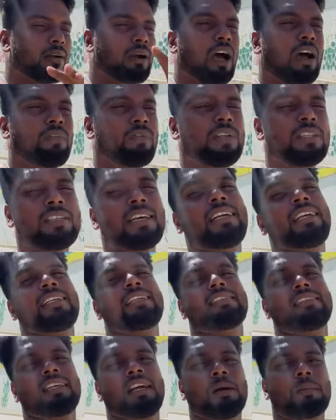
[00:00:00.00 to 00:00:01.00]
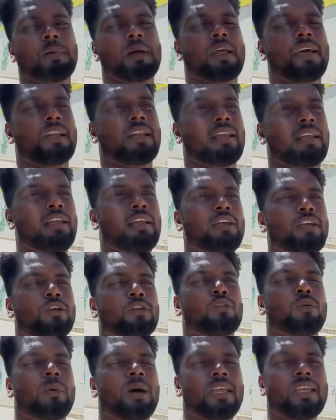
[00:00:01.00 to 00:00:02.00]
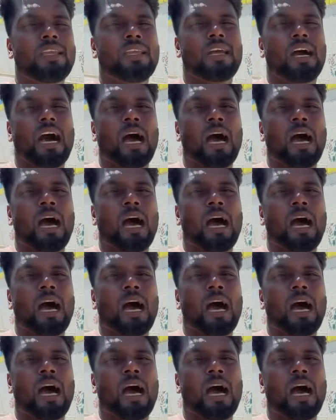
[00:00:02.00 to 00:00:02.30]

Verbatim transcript: काफ़ी सारे डीजे यहाँ पर आ रहे हैं तो भाई